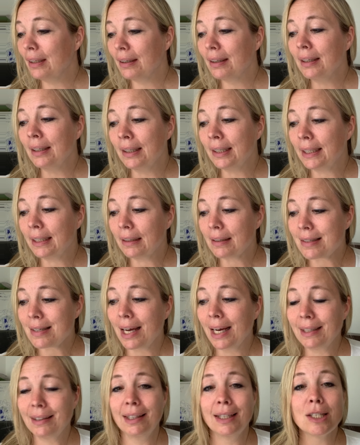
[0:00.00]
ich
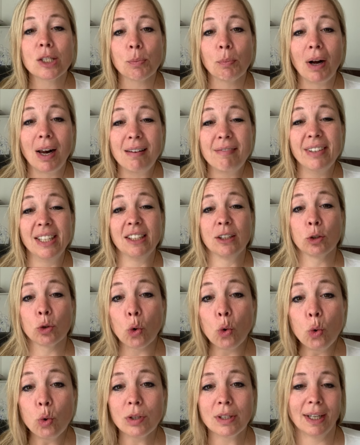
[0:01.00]
zeige dir jetzt mal, wie
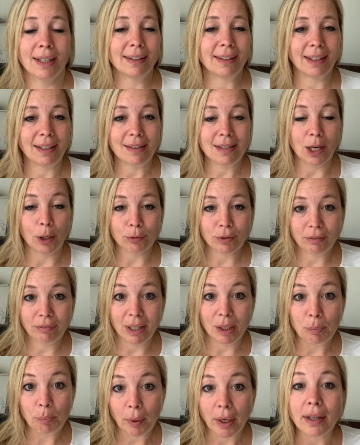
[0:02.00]
du dein Kind auf die
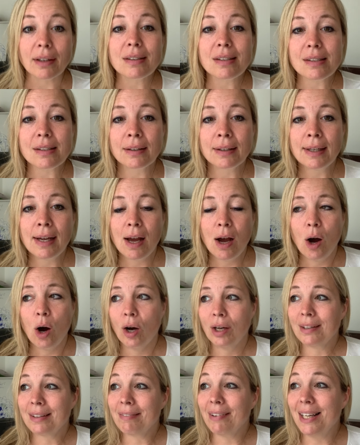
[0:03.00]
Welt bringst.
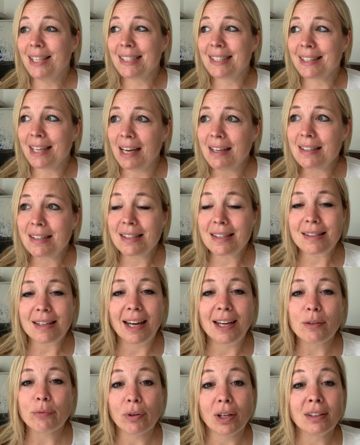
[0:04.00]
Weil das ist
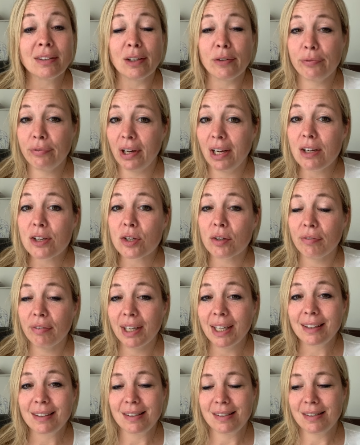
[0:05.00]
einfach der falsche
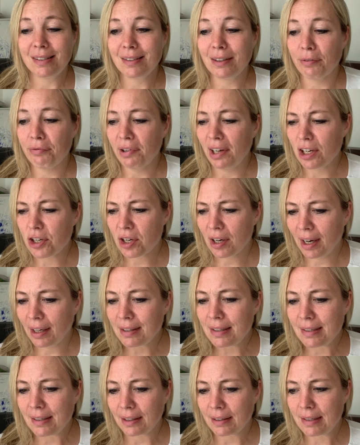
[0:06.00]
Weg, das ist der falsche
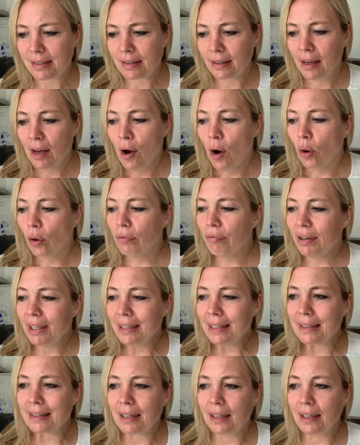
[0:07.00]
Ansatz. Und wenn ich